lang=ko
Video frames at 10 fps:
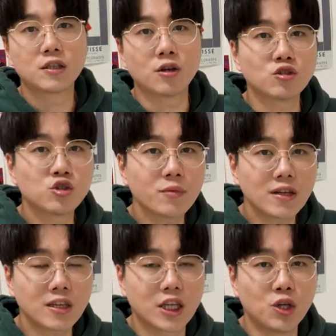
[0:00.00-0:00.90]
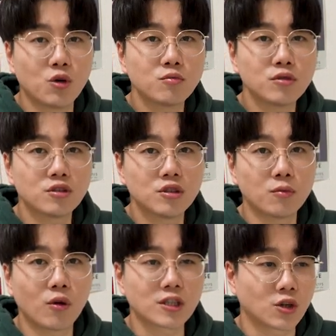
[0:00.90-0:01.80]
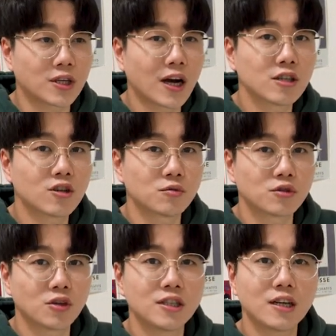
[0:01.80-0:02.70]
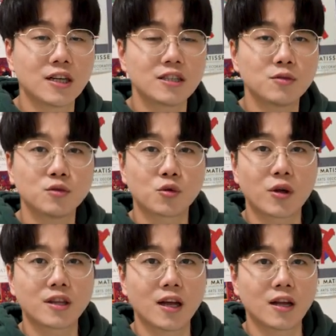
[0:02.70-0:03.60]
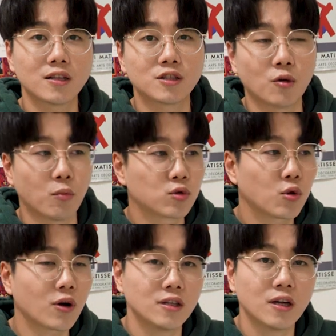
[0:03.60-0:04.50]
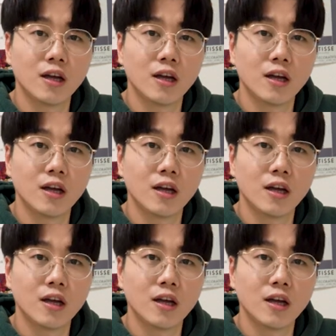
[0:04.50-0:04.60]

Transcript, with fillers: 그런 수많은 기록물들을 뭔가 저장하는 것부터 시작을 했으면 좋겠다라는 그런 모토가